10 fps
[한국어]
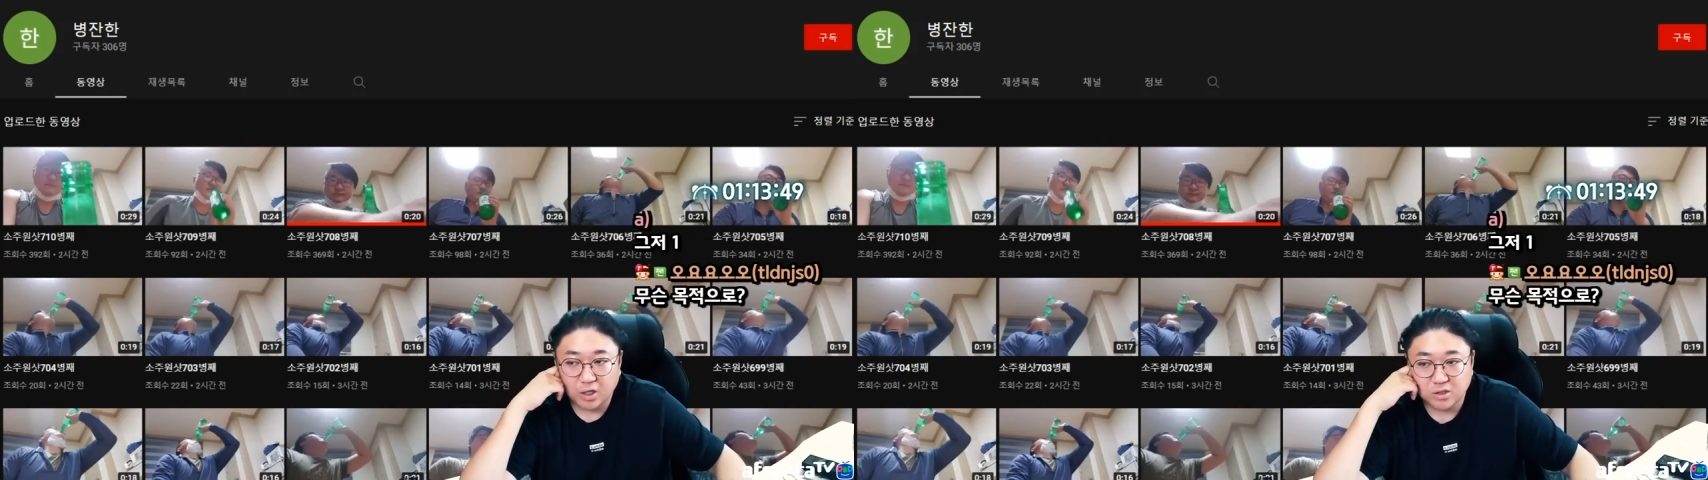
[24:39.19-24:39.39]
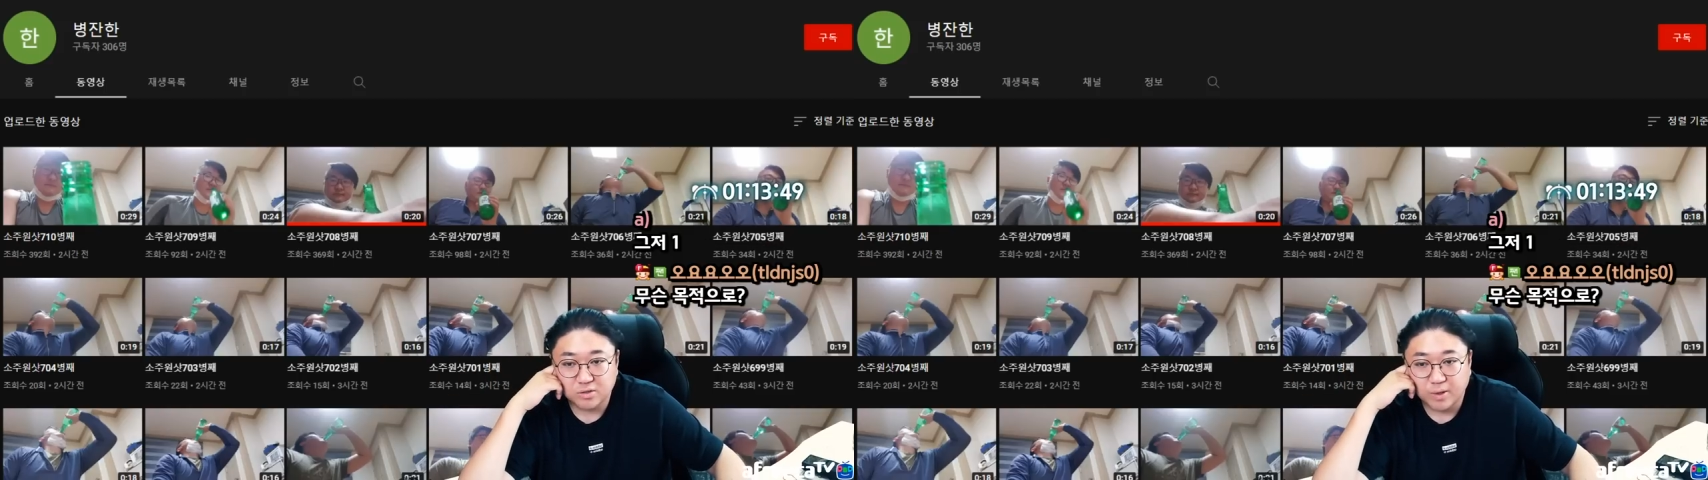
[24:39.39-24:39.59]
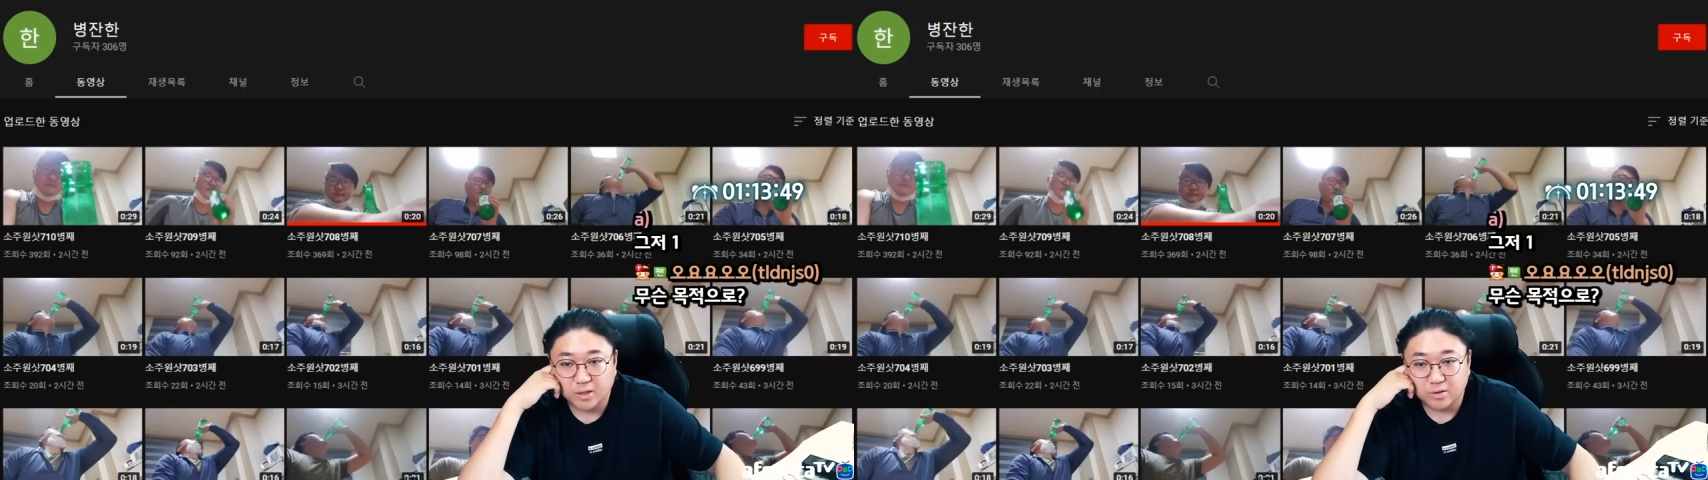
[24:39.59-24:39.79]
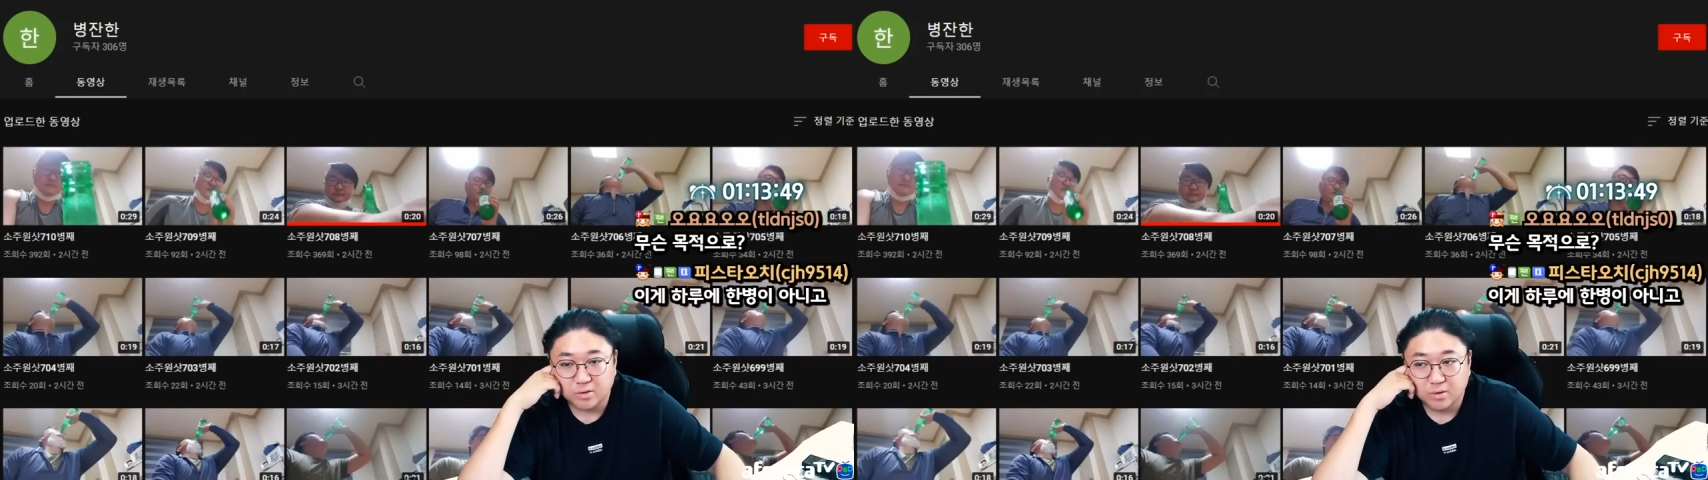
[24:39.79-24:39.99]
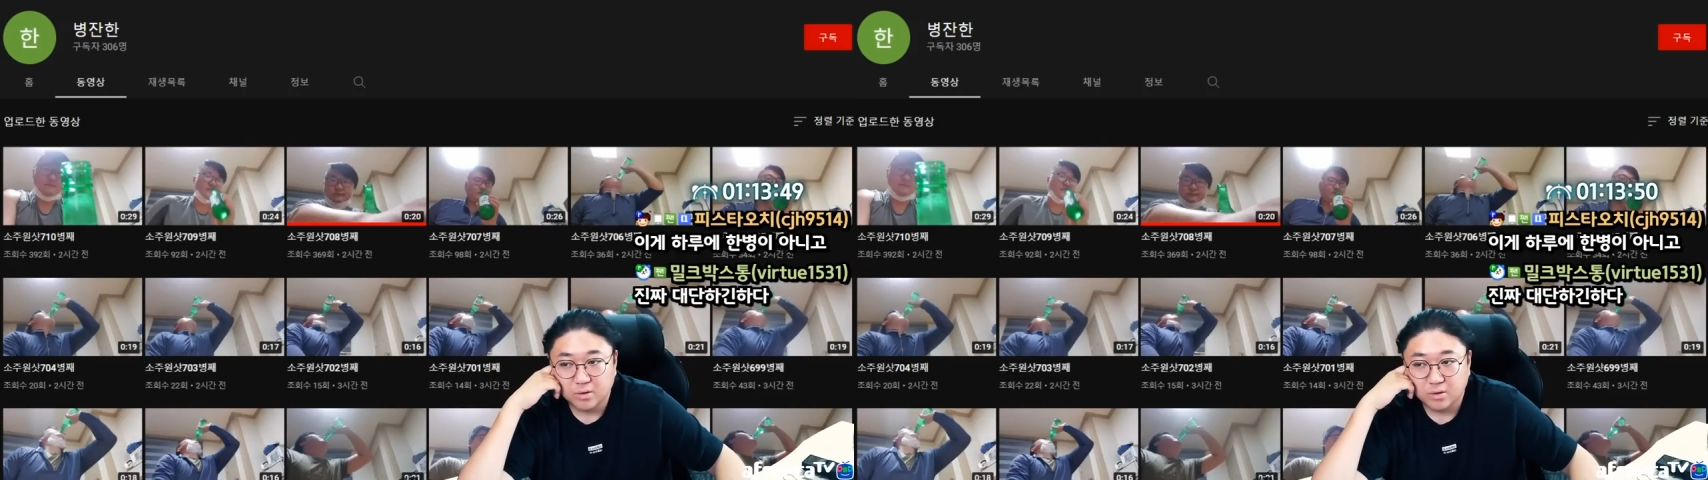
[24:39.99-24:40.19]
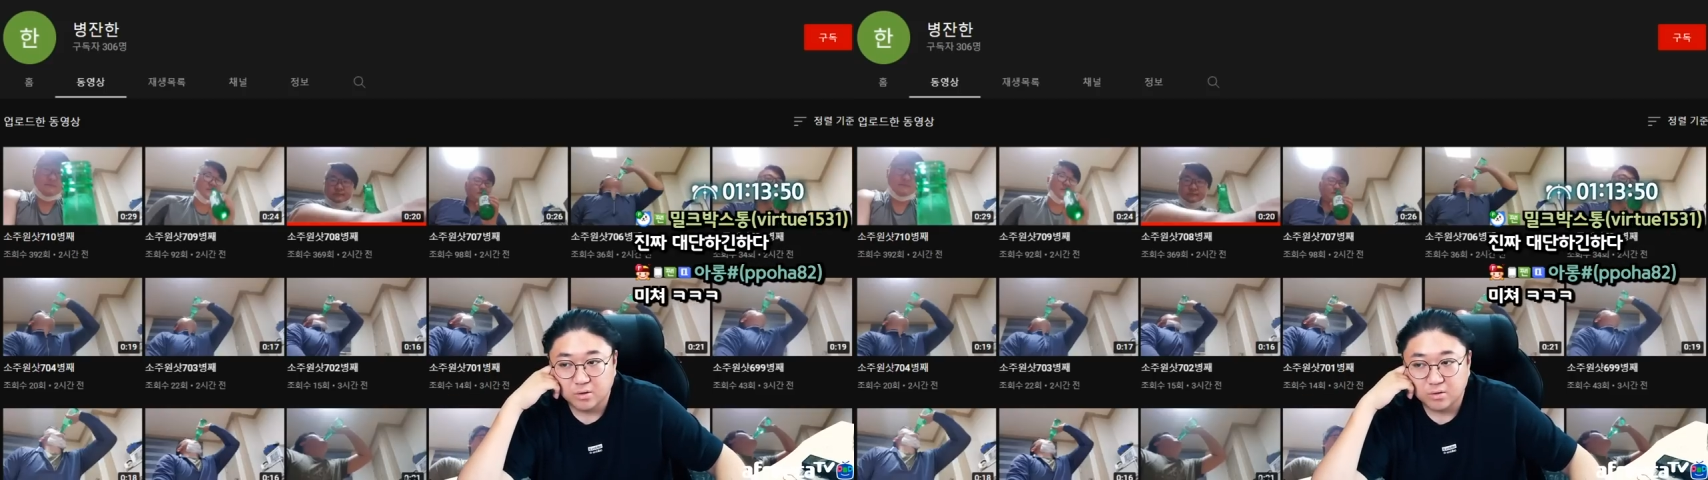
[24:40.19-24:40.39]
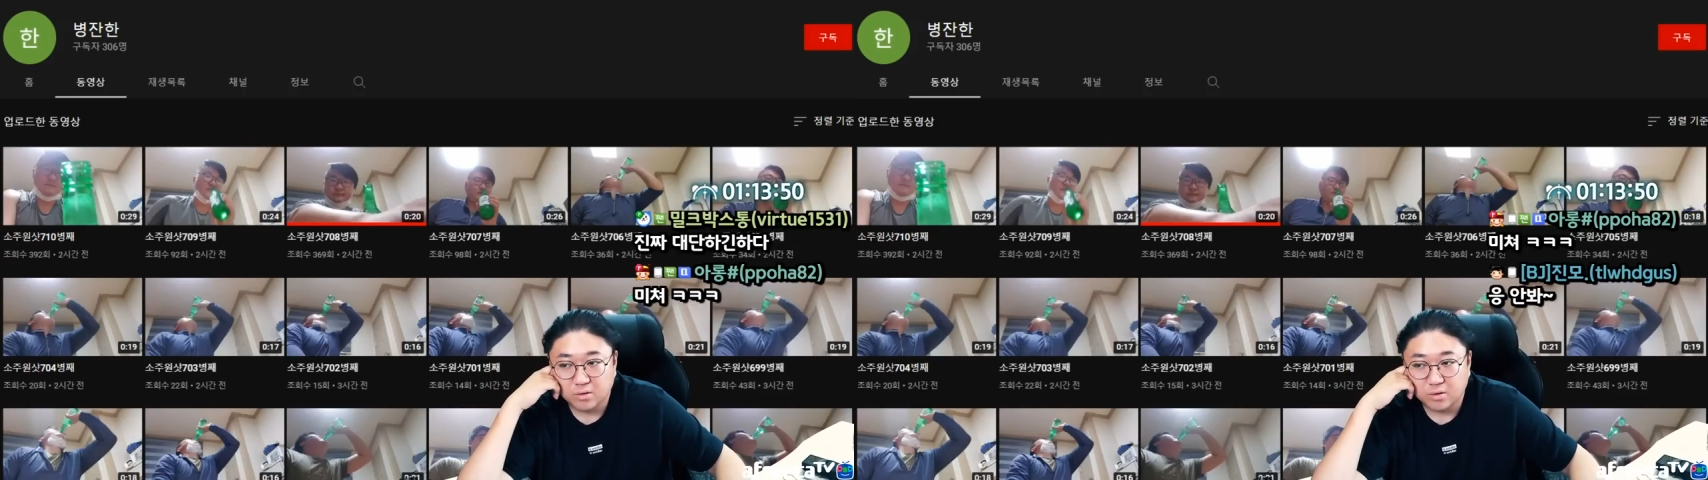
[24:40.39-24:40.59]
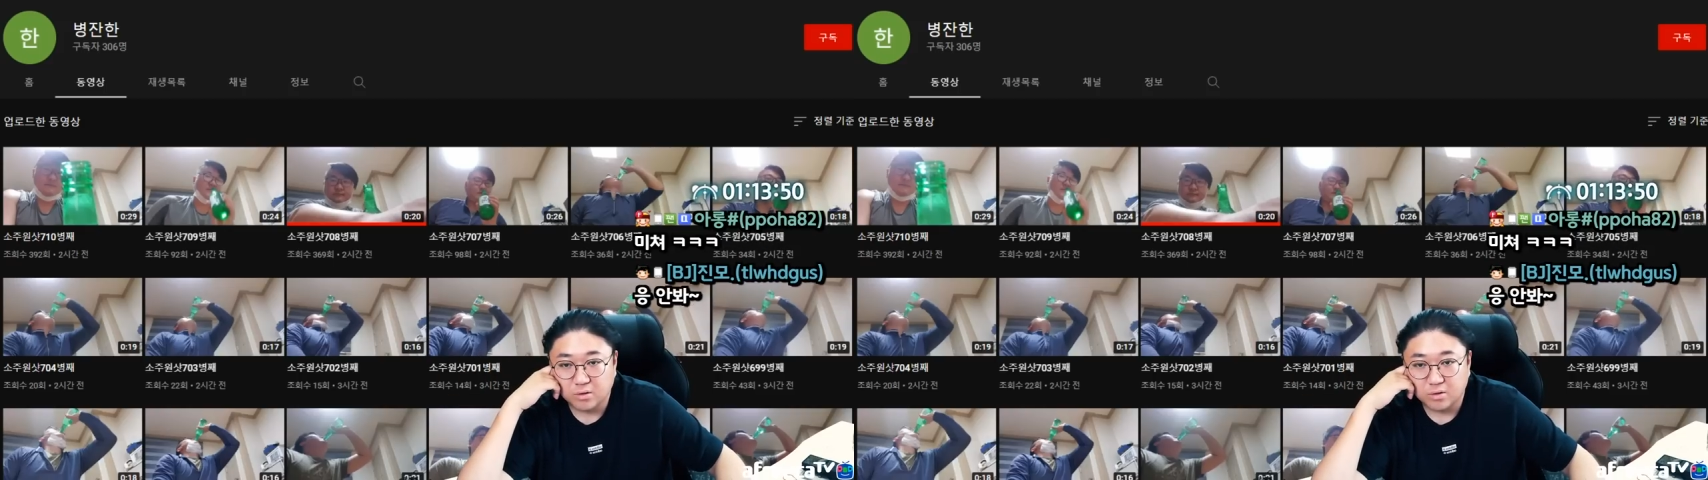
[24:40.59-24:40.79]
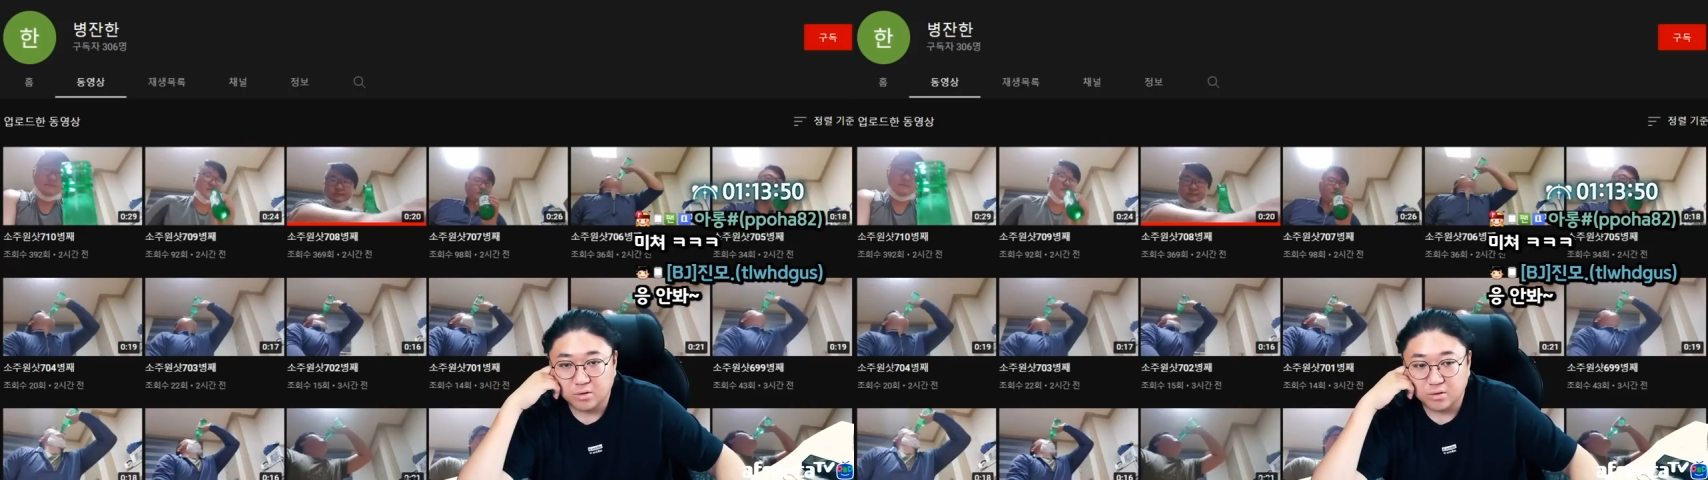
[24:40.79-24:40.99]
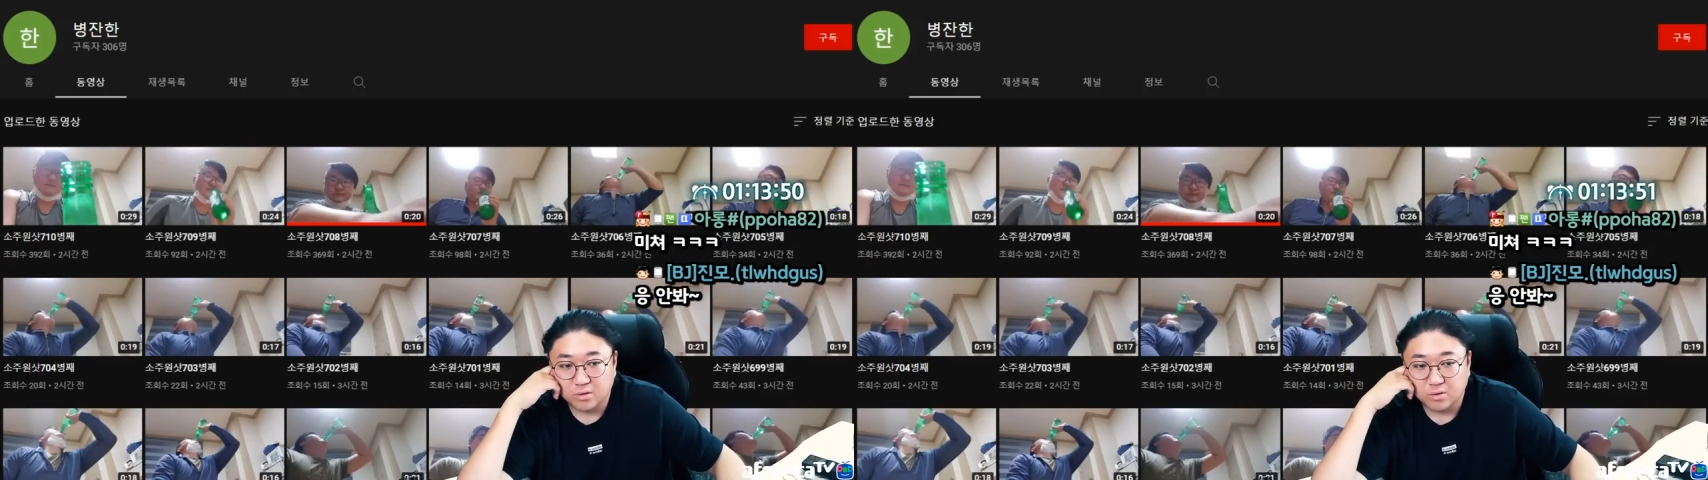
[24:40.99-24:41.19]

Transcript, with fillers: 하겠지만, 어.